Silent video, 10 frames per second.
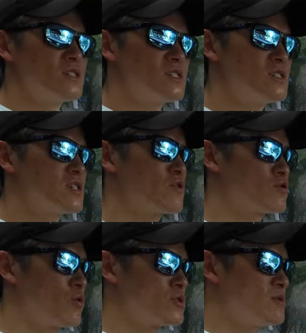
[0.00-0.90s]
실제로
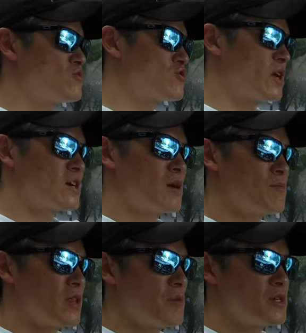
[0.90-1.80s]
도심 주행을
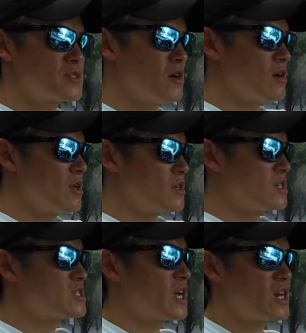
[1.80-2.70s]
한번 하면서
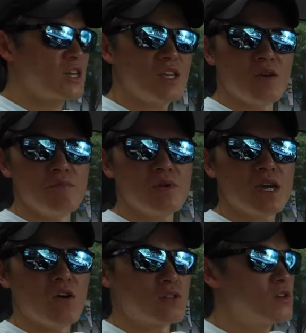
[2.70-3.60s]
이 차량이
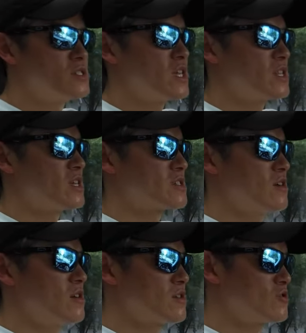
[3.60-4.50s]
연비가 어떤지에
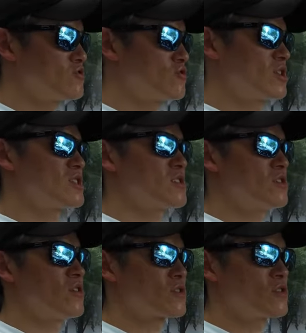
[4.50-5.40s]
대해서, 그리고 주행
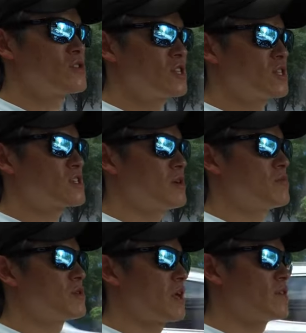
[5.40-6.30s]
특성은 어떤지에 대해서
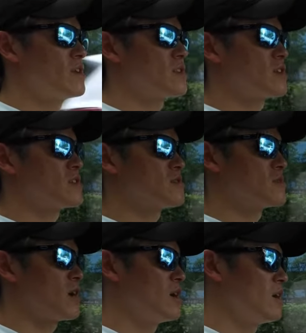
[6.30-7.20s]
한번 안내를
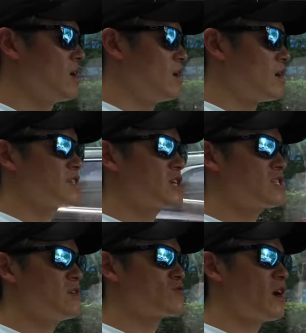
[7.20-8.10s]
드리겠습니다.
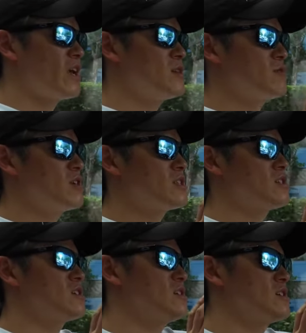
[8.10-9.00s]
아시겠지만 우선
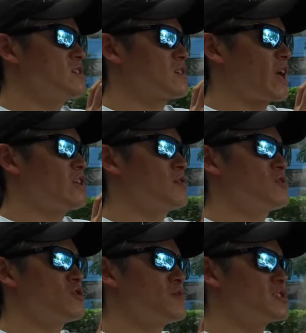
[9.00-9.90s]
하이브리드
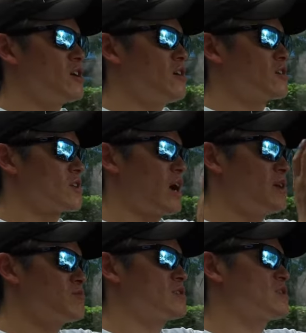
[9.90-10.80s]
개념이 좀 있죠.
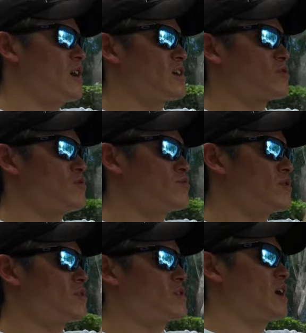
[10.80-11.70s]
하이브리드가 있고
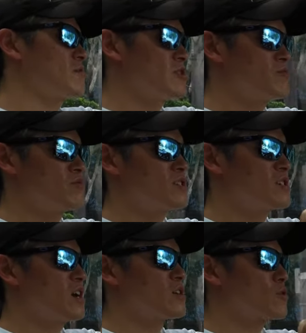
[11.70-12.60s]
플러그인
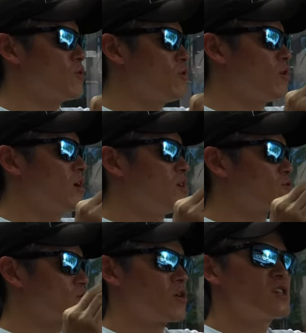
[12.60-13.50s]
하이브리드가 있고
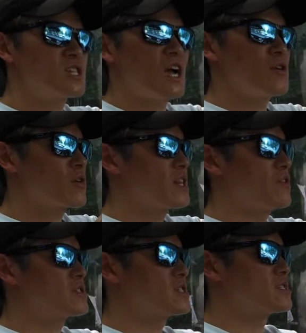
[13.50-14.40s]
또 전기차, 이렇게
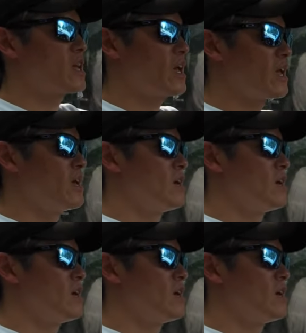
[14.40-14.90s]
나눠지는데